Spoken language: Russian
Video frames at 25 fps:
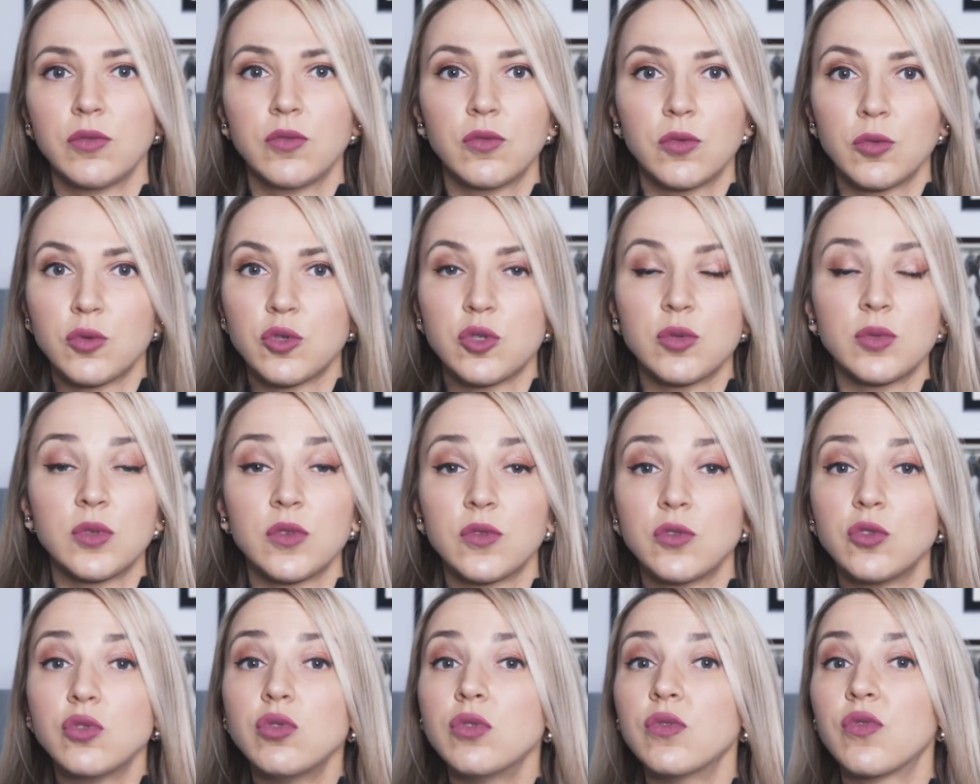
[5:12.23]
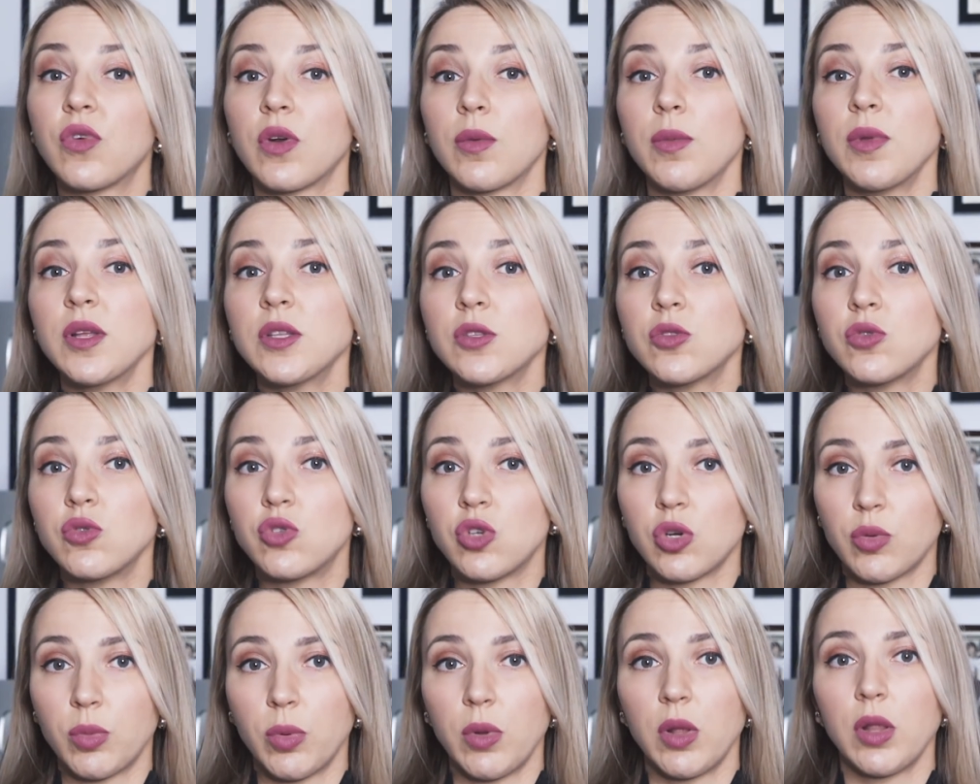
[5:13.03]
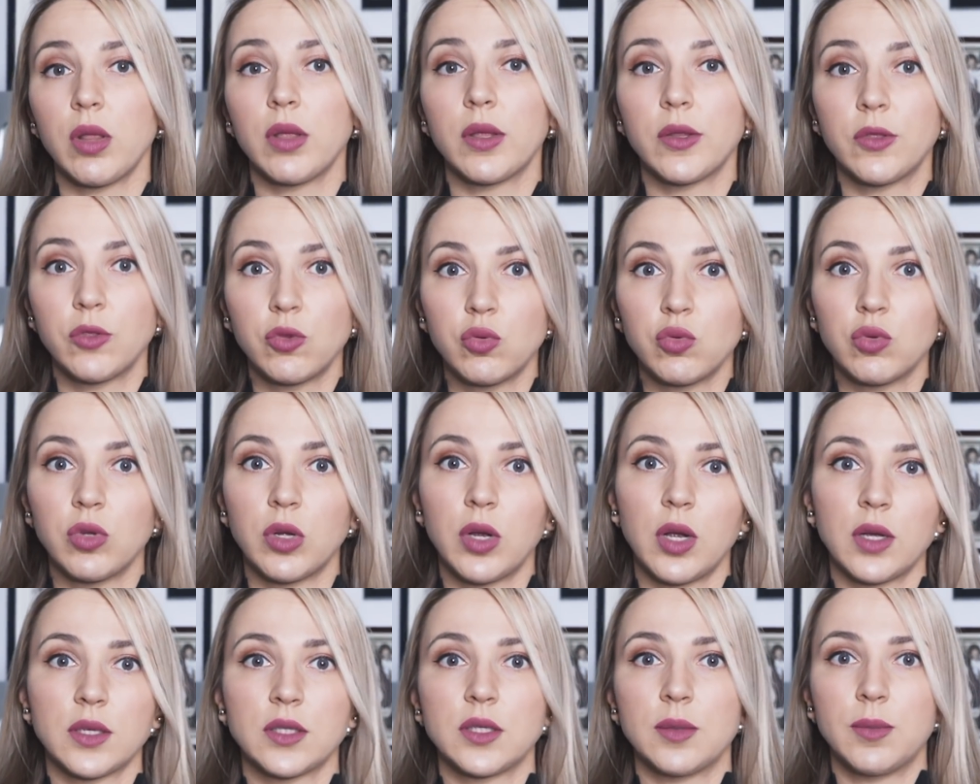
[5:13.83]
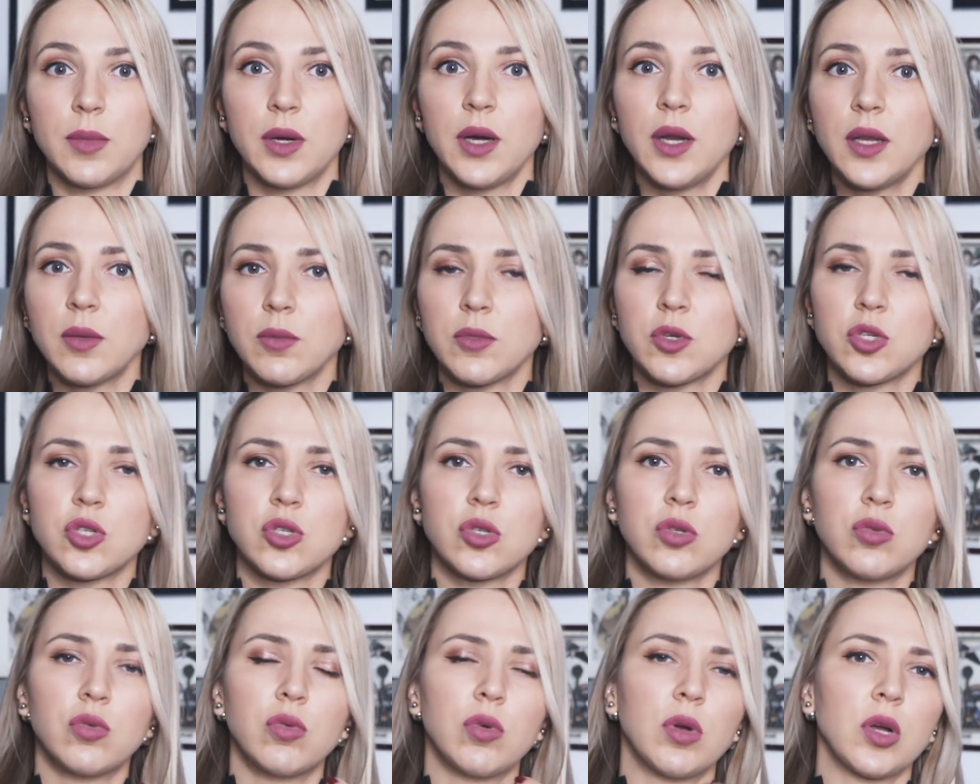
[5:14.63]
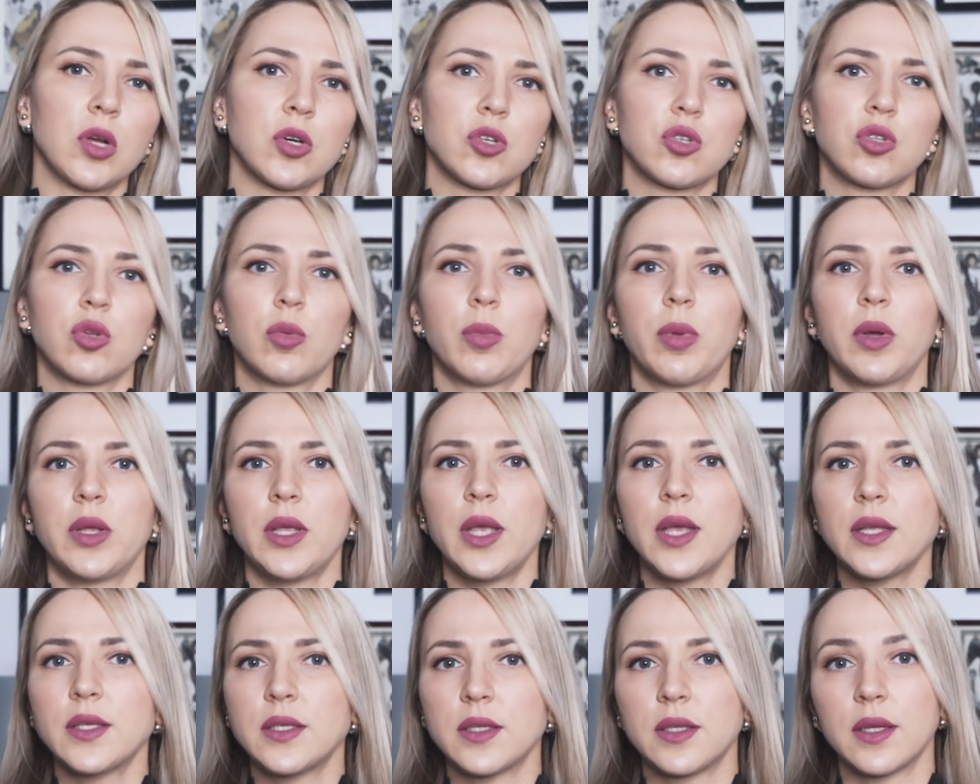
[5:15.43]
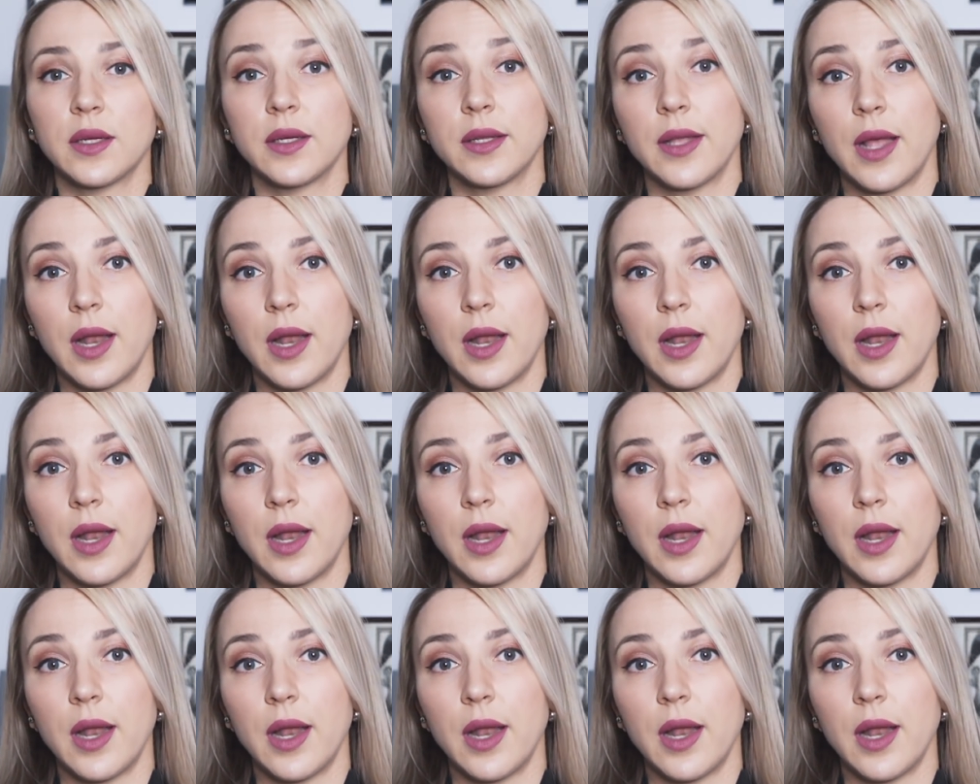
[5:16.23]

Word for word: в общем-то, всю информацию черпала оттуда, как собирать машинку, как что паять и так